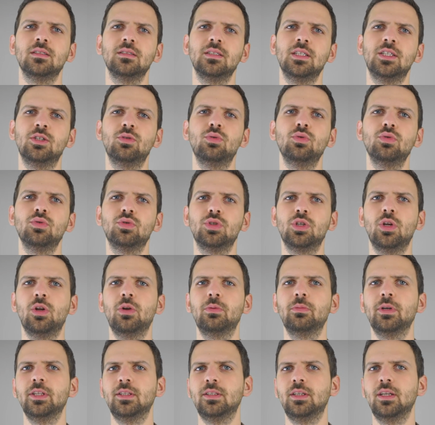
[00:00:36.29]
200
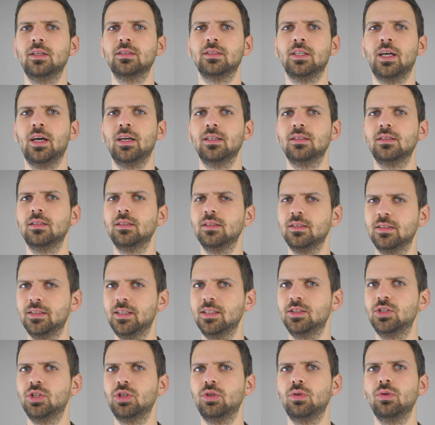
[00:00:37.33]
km saat
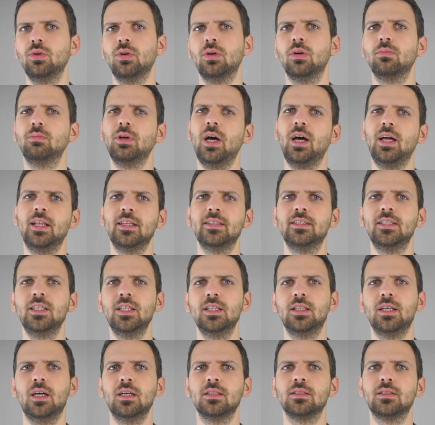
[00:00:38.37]
hıza çıkıyor. bir
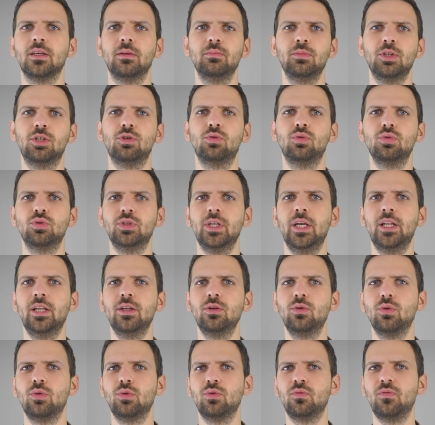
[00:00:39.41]
6'yı taksam 250
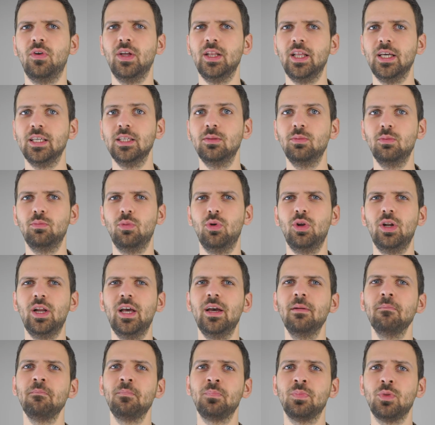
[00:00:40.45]
görür falan gibi
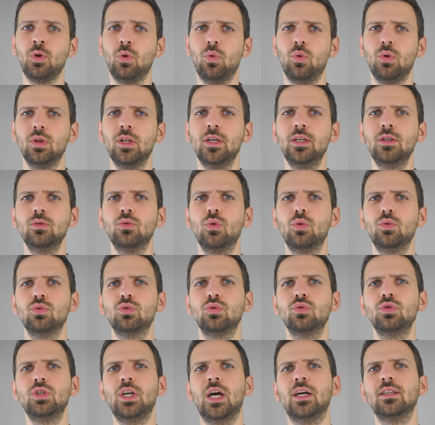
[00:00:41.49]
böyle olayın
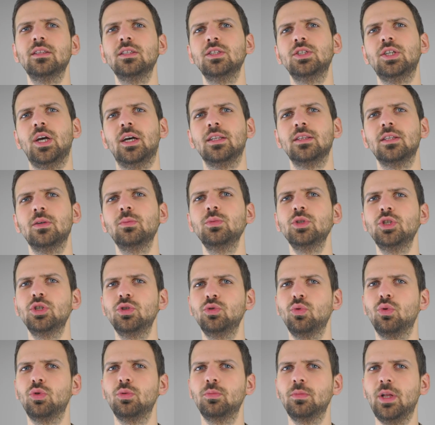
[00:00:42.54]
özünü yanlış anlamış
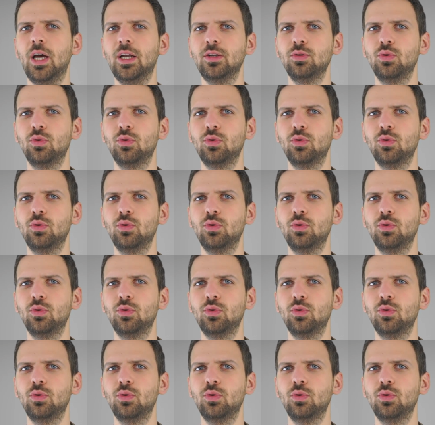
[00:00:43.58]
yorumlar